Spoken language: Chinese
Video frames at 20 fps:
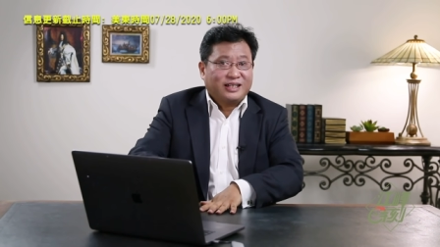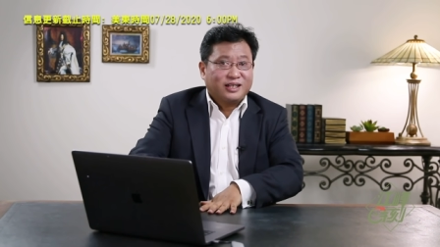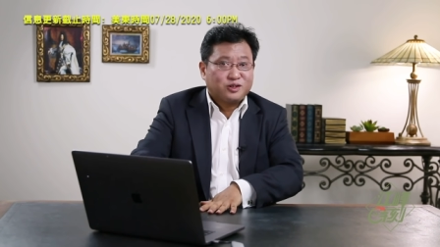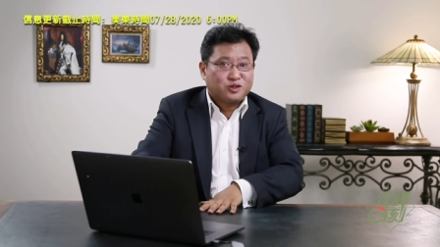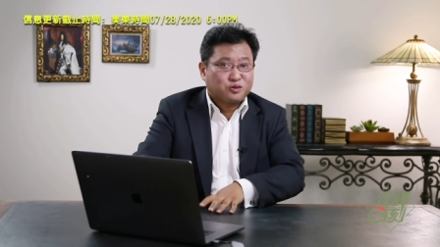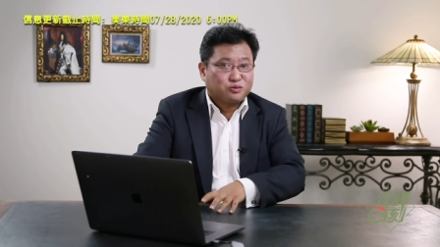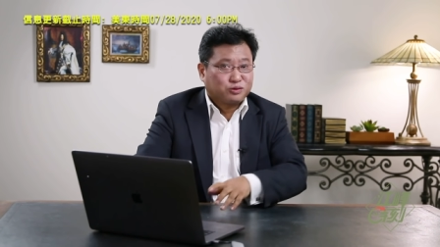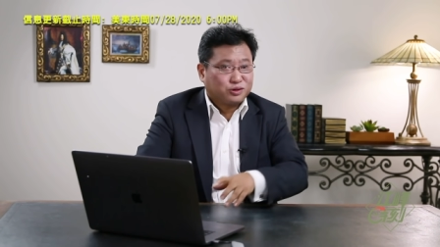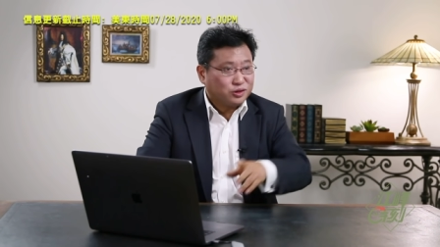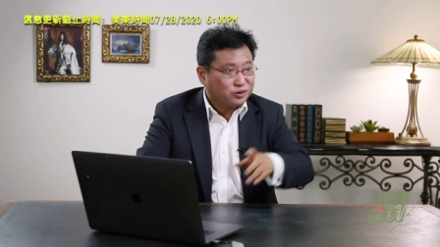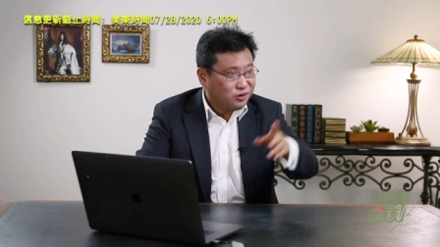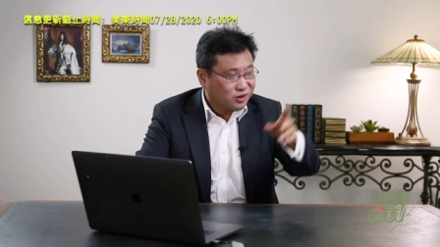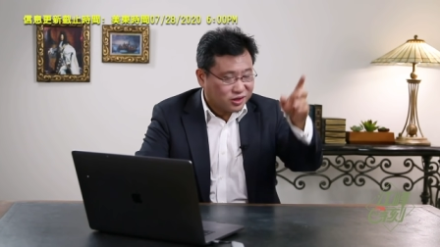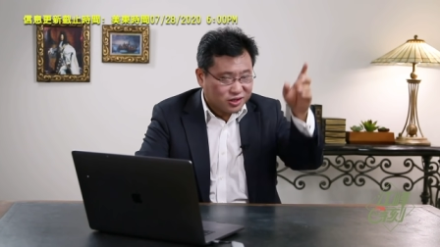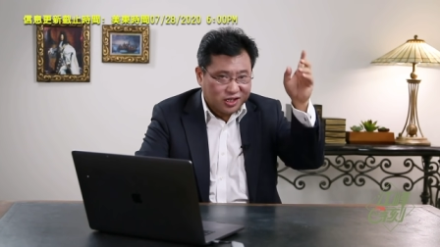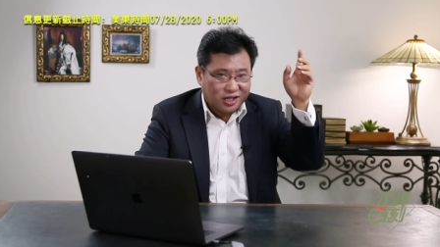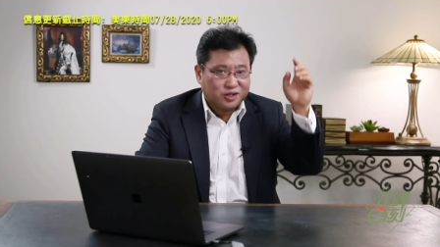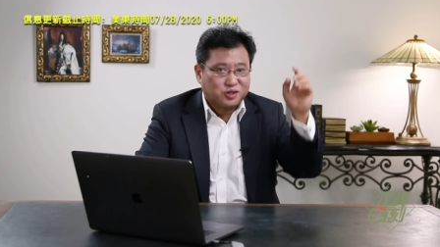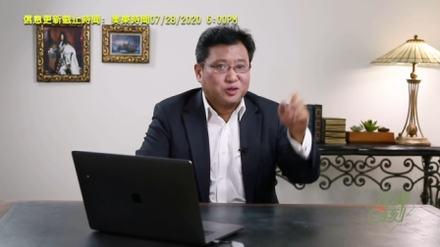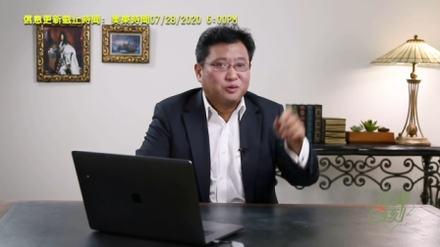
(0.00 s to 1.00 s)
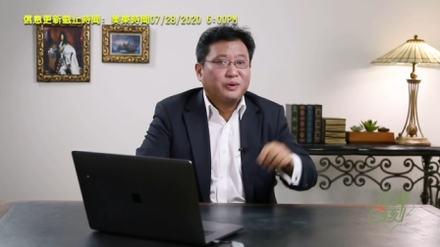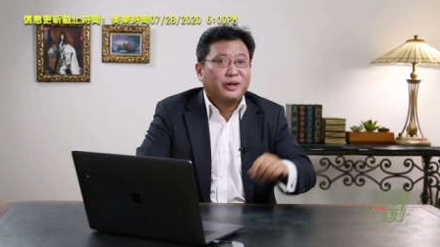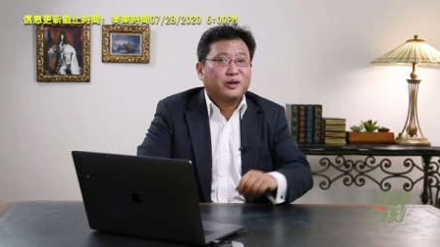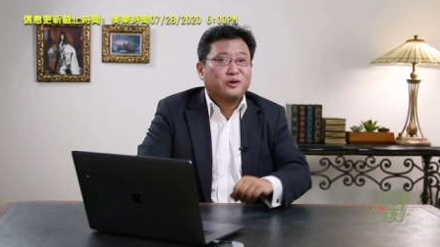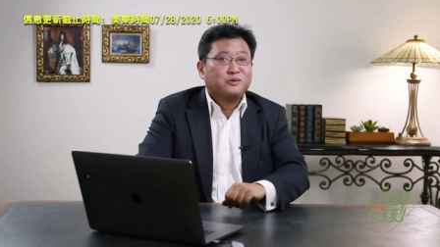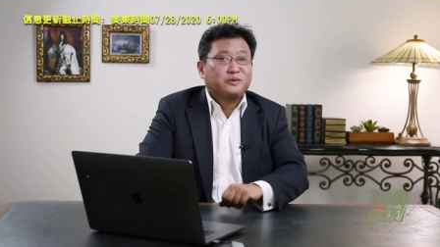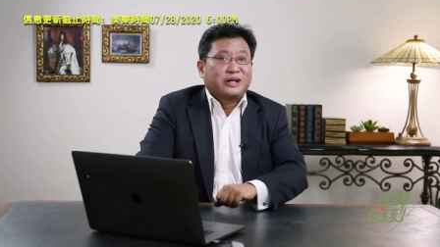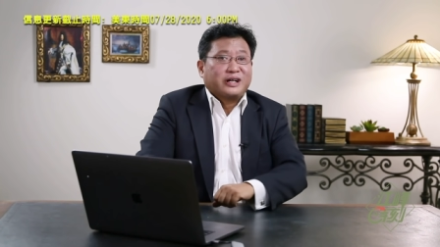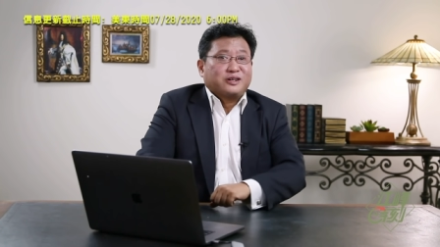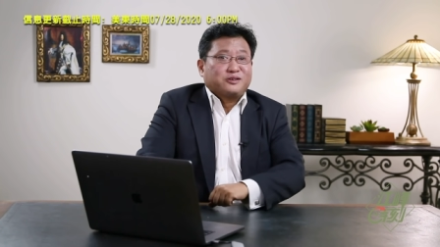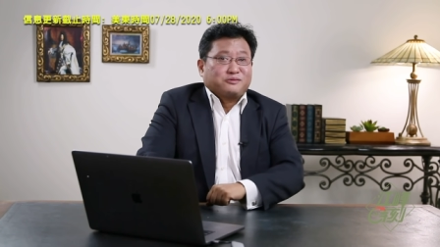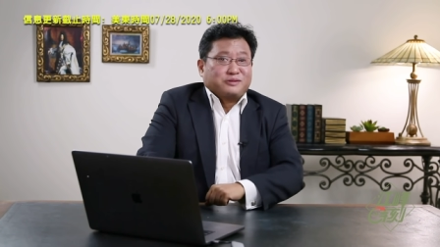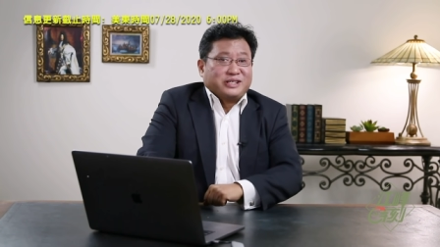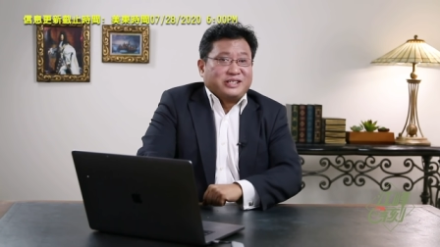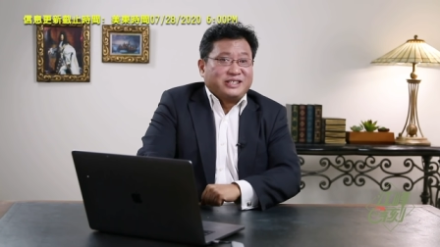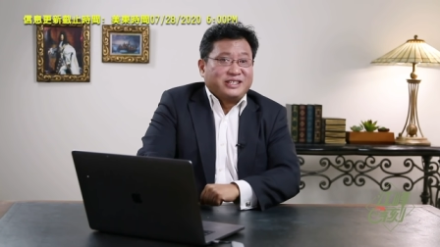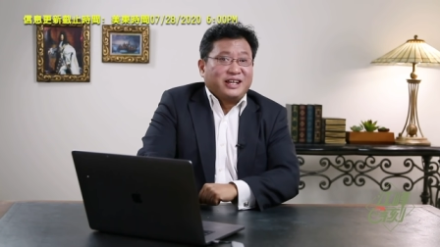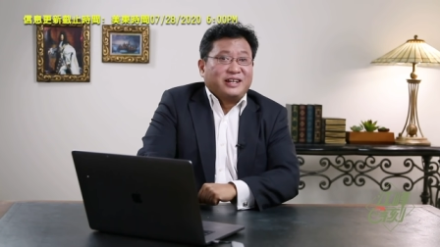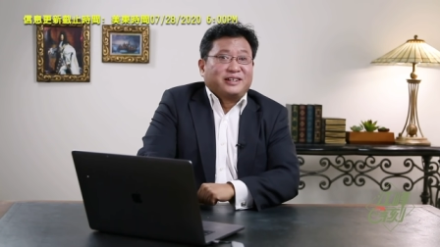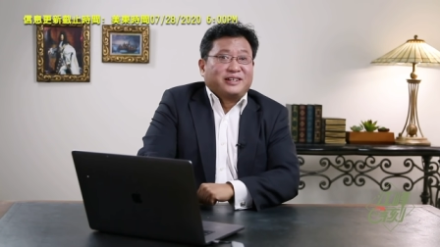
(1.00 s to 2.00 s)
他主动的就要去为共产主义
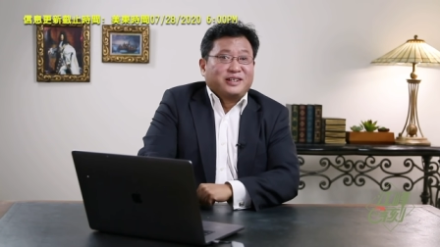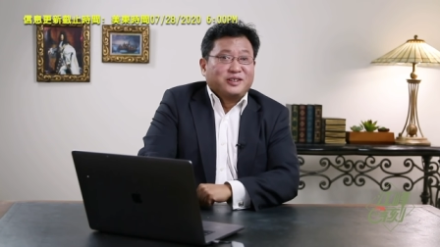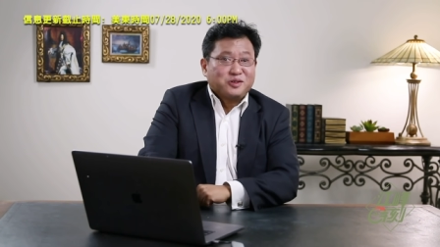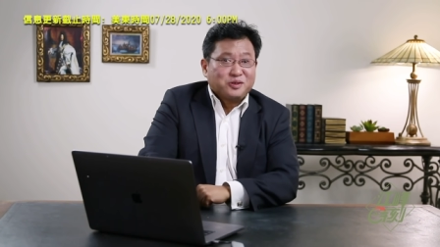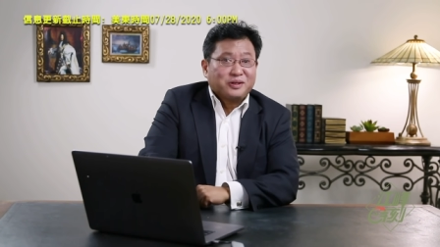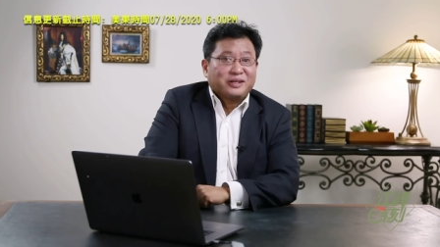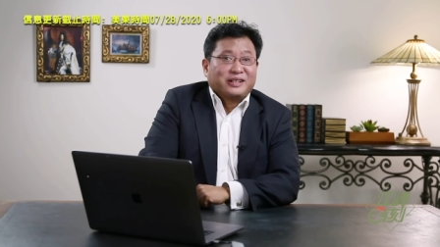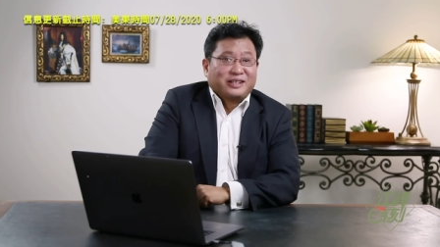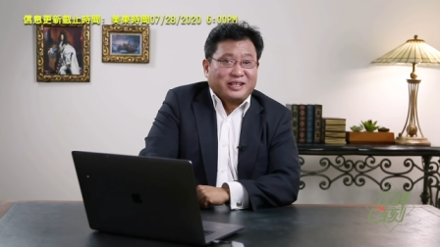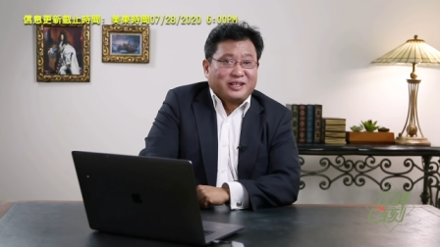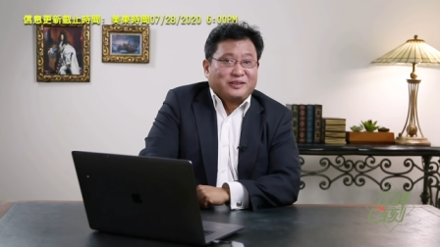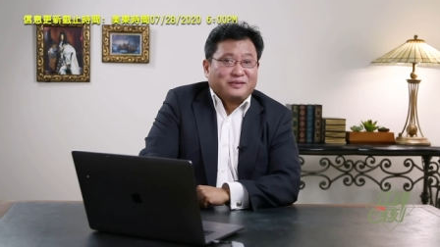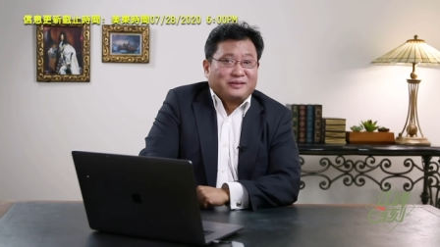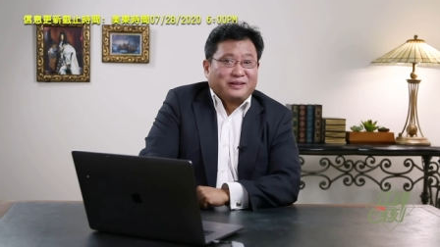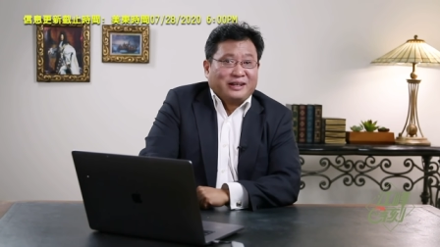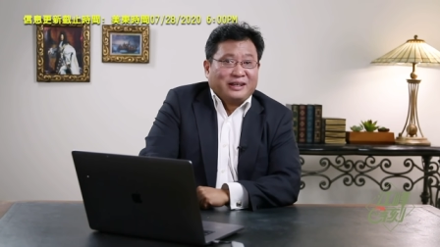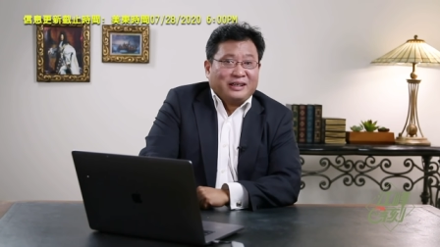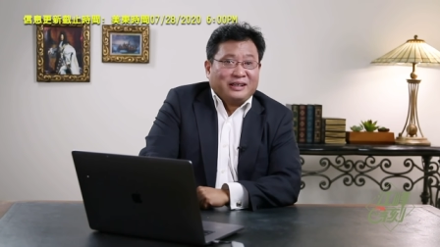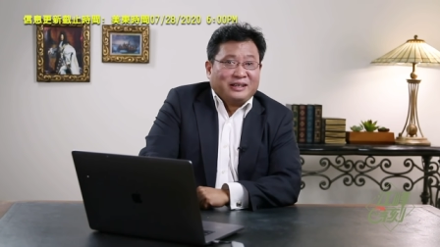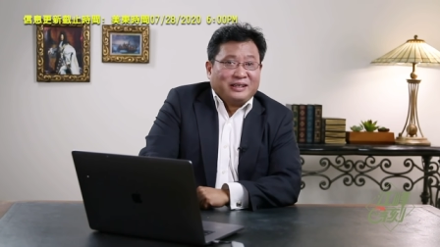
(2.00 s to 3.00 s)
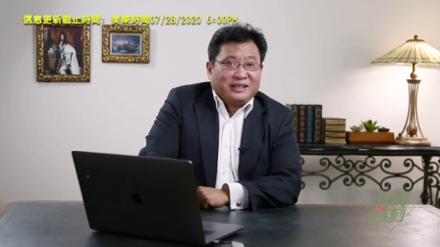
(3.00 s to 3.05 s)
献身去的那种人。